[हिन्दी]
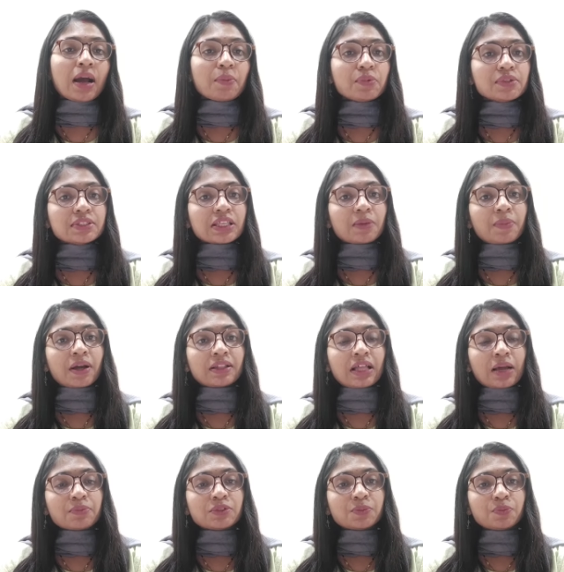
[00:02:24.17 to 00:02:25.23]
अब उसके बाद
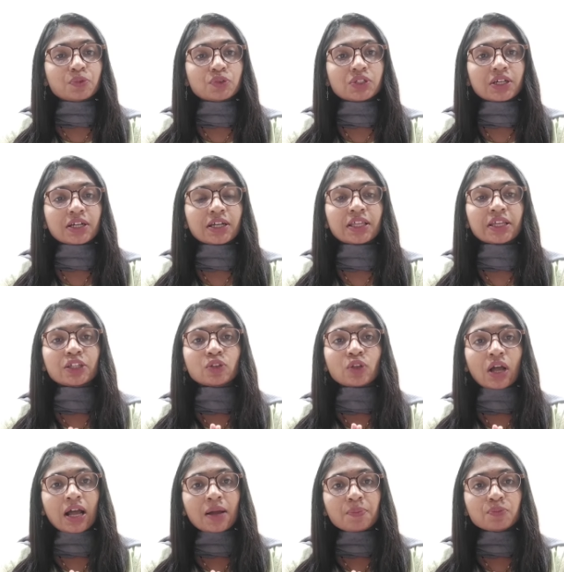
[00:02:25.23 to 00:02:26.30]
आप जब पूजा करेंगे तो
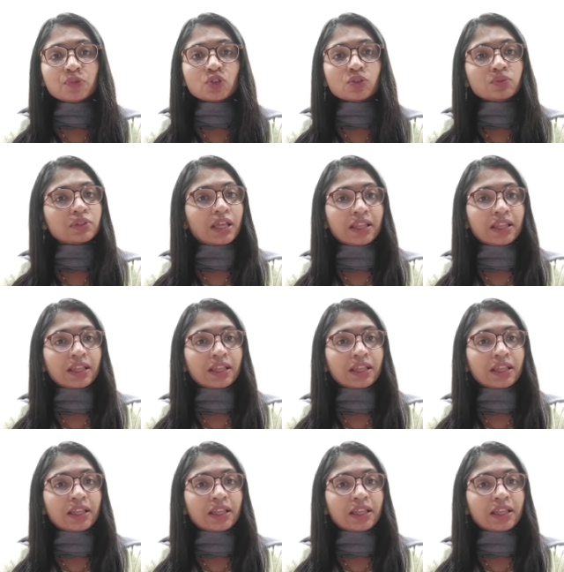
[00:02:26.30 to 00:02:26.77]
आप जो